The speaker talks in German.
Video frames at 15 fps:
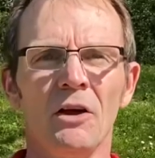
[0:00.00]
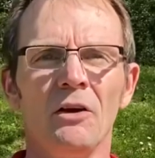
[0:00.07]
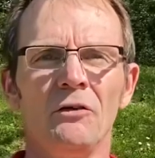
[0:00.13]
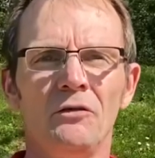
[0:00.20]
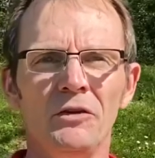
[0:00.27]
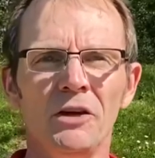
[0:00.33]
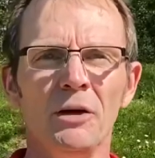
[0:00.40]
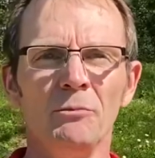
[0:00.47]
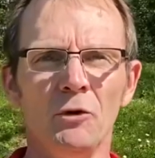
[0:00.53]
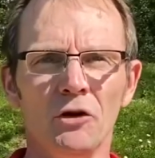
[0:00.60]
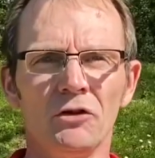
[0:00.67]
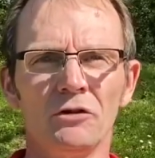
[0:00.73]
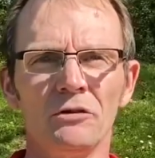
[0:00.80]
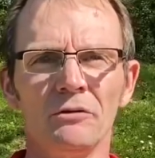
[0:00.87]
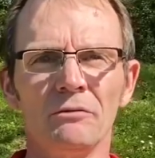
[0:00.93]
Wir
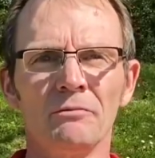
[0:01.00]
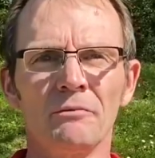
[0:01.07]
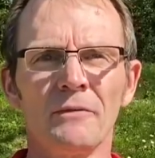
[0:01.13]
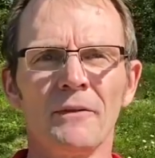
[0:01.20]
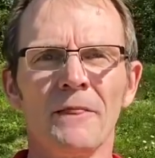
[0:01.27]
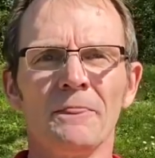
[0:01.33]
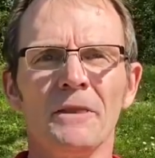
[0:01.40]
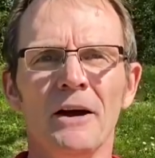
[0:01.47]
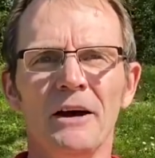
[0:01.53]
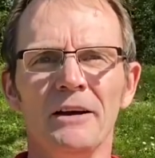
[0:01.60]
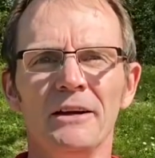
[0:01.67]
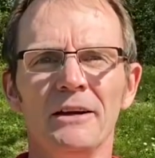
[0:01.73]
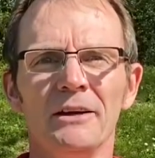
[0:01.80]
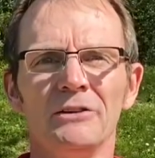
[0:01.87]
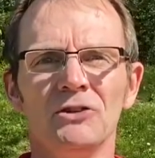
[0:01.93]
möchten
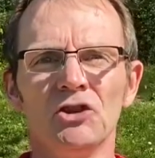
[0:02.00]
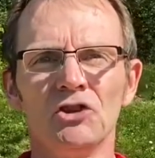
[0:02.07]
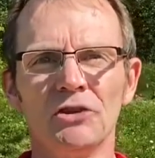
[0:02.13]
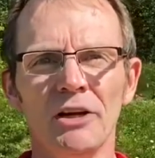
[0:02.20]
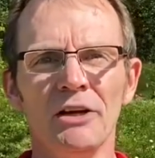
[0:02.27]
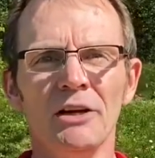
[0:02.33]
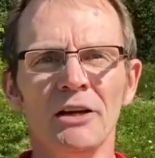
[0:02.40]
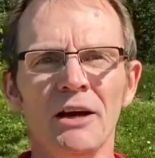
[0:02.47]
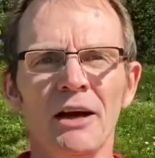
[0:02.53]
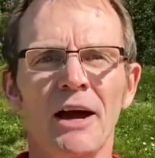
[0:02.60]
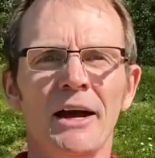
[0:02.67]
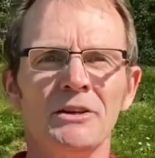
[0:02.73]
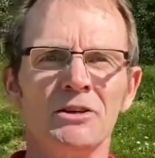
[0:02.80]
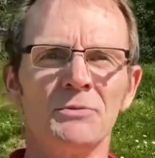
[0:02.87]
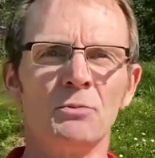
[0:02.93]
daher die Stelle
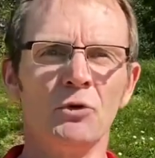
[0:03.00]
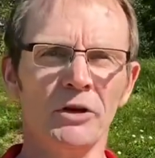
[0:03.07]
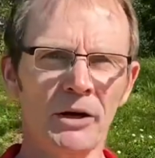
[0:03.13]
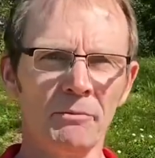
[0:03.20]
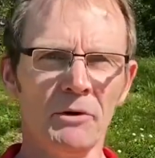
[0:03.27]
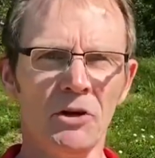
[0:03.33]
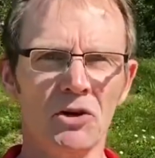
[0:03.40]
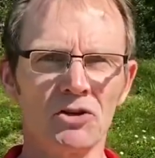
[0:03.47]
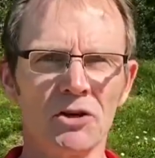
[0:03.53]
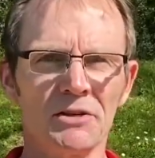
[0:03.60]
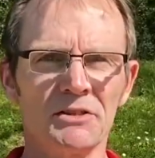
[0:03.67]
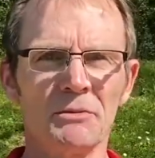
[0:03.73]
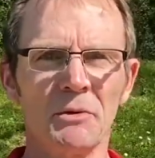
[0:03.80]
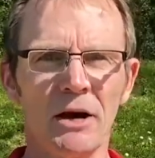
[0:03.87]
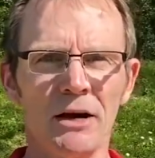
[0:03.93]
eines Projektmanagers
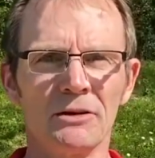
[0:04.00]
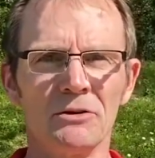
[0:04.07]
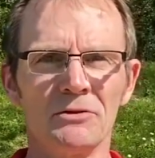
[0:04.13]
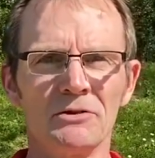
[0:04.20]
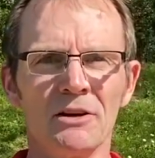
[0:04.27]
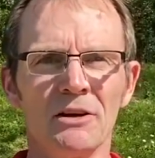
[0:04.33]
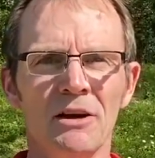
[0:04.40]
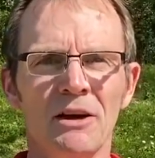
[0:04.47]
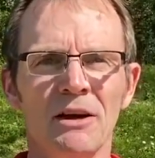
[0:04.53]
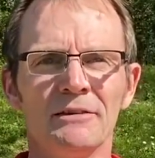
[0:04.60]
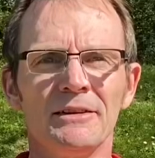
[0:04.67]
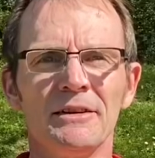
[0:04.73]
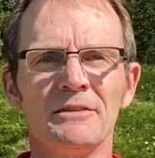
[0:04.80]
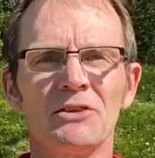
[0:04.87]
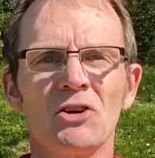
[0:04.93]
im Rathaus,
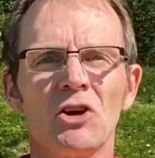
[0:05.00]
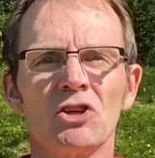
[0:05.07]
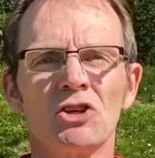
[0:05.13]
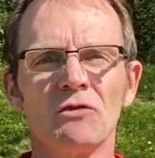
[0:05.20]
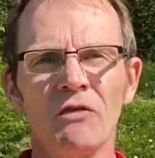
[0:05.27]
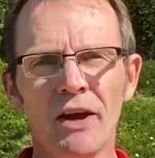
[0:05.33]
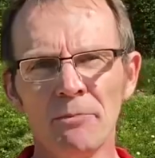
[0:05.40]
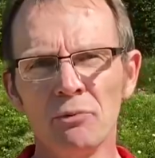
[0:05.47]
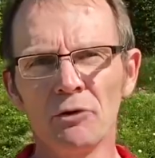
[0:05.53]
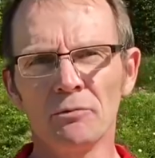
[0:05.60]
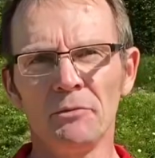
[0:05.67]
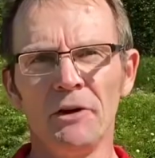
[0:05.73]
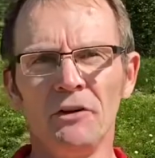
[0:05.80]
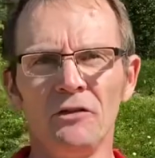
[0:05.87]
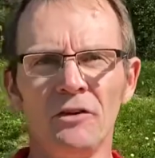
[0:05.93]
der sich
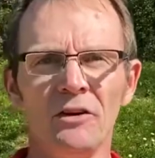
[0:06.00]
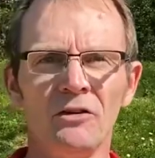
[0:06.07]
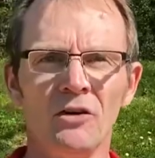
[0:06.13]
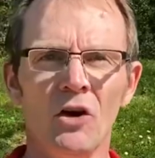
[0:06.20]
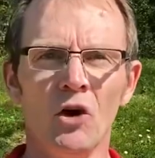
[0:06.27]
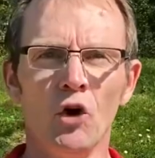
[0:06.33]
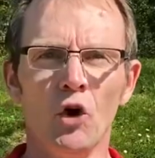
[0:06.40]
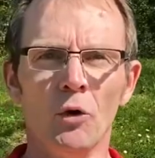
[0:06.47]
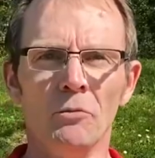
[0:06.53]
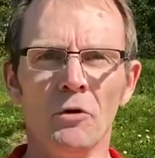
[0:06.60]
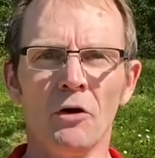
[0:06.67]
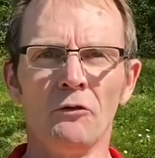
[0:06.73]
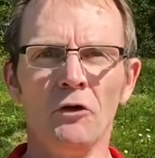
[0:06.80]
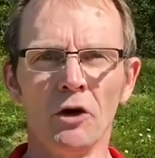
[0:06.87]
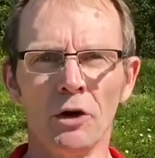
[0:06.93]
schwerpunktmäßig um
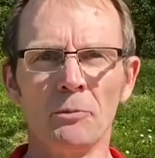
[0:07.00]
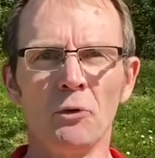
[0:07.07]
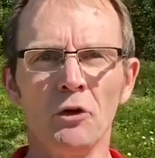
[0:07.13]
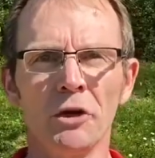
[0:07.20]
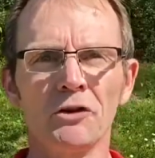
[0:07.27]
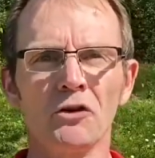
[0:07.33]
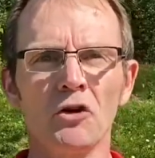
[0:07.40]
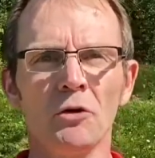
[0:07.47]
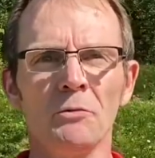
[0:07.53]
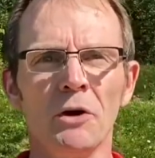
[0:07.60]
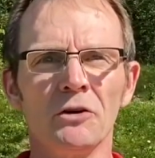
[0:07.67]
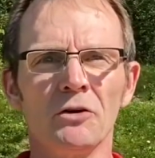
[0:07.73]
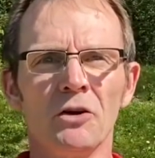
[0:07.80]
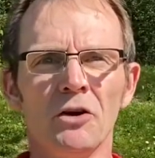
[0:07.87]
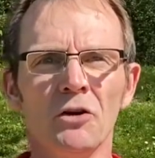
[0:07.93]
Förderprojekte
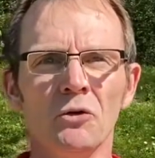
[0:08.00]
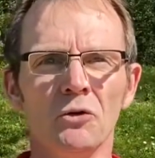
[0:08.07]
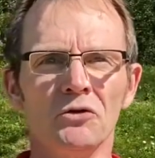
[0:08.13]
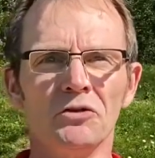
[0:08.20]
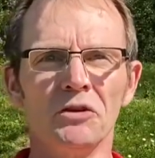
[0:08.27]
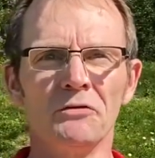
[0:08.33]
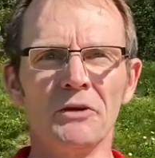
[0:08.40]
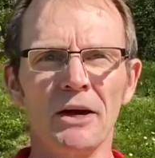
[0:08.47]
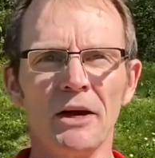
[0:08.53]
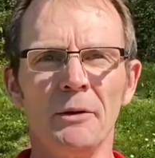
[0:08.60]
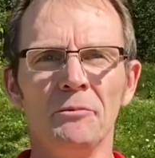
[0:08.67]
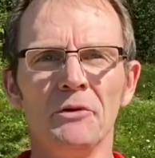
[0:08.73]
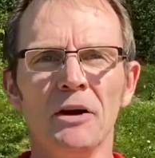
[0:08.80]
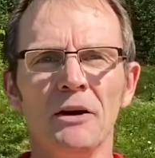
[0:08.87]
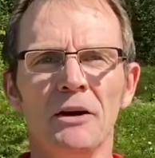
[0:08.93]
kümmert und die
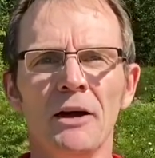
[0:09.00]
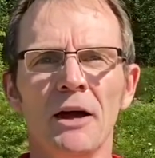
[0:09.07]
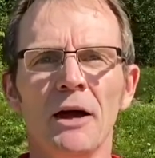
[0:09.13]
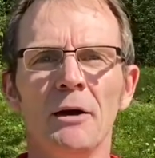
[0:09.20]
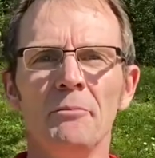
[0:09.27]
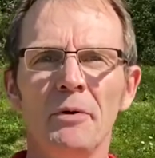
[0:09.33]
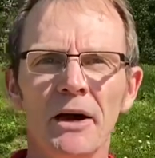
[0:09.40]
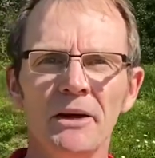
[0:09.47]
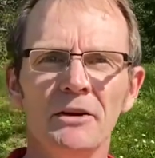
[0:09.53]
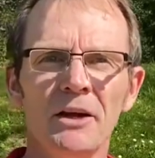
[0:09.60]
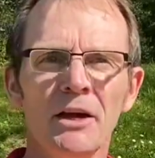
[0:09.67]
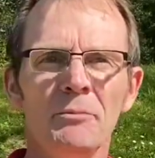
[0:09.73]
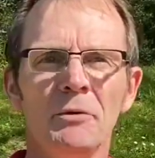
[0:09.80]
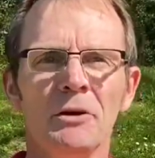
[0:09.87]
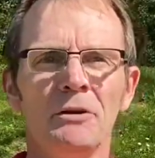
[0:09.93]
Fachämter bei der
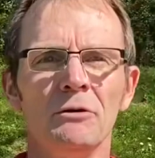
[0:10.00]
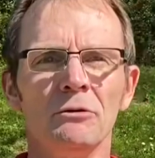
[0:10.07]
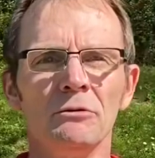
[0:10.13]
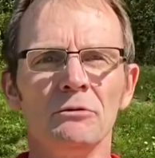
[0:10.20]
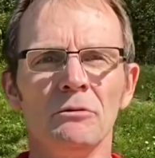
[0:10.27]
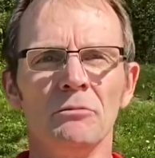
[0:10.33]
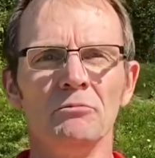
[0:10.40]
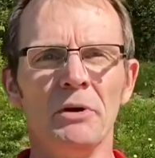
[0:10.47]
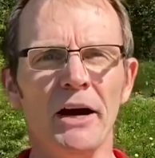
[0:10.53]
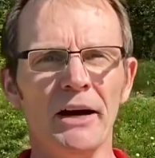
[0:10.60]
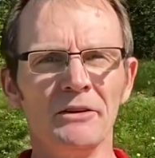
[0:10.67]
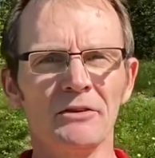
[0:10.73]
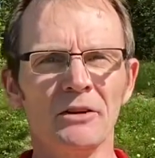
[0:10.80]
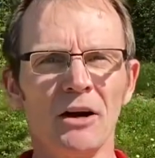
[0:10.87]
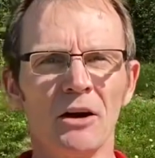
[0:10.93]
Ermittlung,
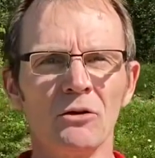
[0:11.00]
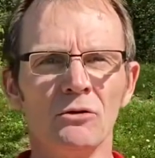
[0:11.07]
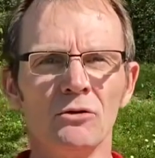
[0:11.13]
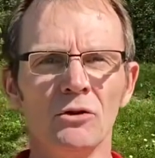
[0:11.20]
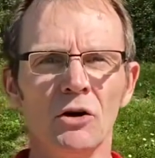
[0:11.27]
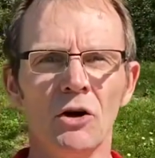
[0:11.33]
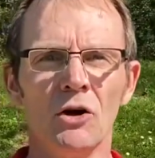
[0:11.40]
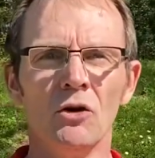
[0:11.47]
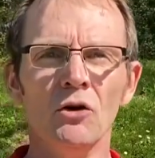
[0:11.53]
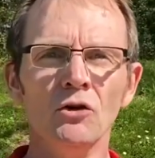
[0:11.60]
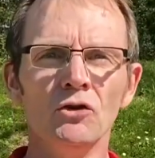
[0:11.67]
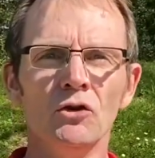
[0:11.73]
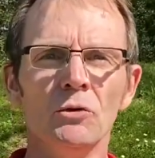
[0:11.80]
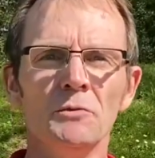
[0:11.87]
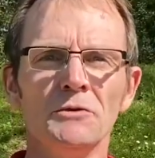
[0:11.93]
Beantragung und
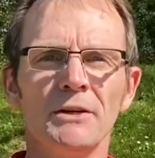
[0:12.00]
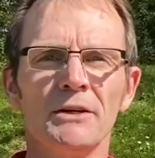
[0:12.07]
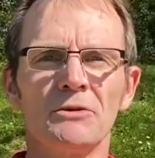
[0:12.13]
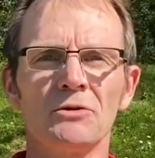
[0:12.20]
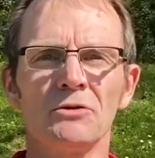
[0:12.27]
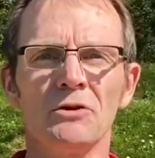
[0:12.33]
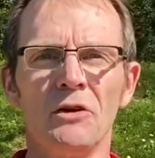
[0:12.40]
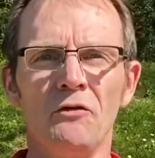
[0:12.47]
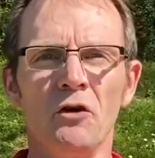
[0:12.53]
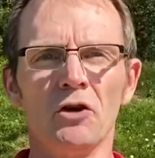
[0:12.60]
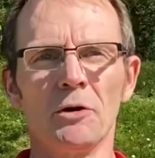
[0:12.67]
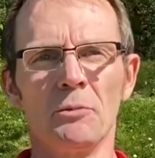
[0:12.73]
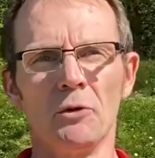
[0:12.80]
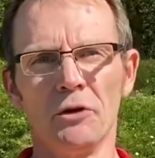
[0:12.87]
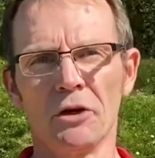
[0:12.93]
Umsetzung der
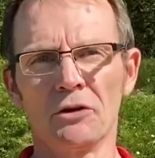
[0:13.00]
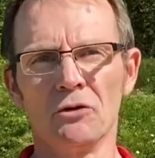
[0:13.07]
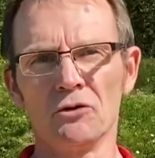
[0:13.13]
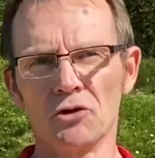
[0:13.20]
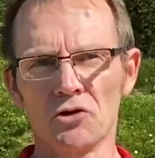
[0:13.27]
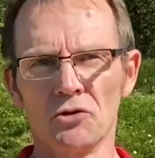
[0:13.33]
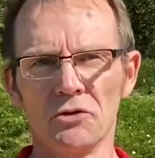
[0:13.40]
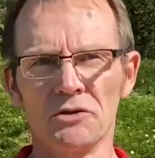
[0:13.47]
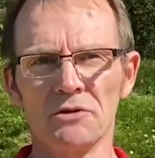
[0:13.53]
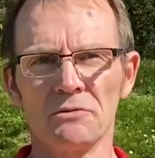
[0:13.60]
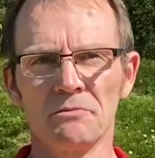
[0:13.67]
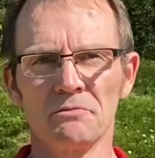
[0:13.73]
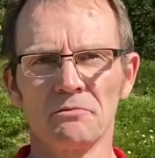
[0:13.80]
Förderprojekte unterstützt.